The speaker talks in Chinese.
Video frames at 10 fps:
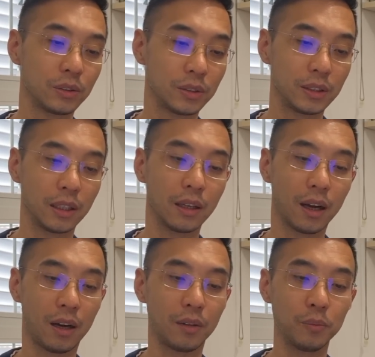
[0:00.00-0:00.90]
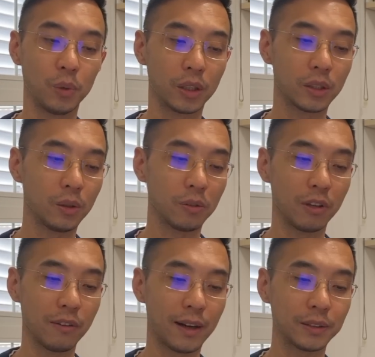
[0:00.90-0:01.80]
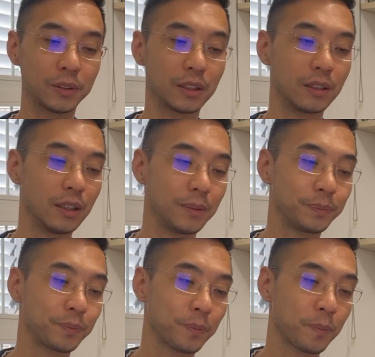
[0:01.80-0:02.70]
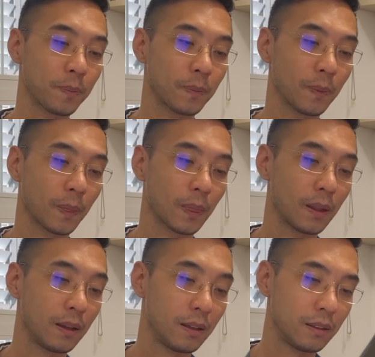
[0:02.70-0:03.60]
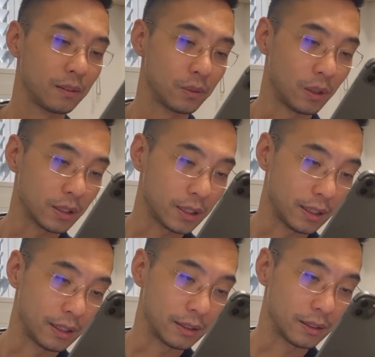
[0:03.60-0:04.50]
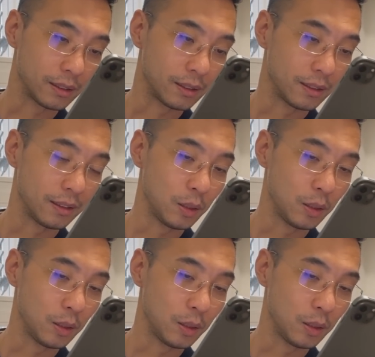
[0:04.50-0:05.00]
警告、没收违法所得。多少钱呀？这是，一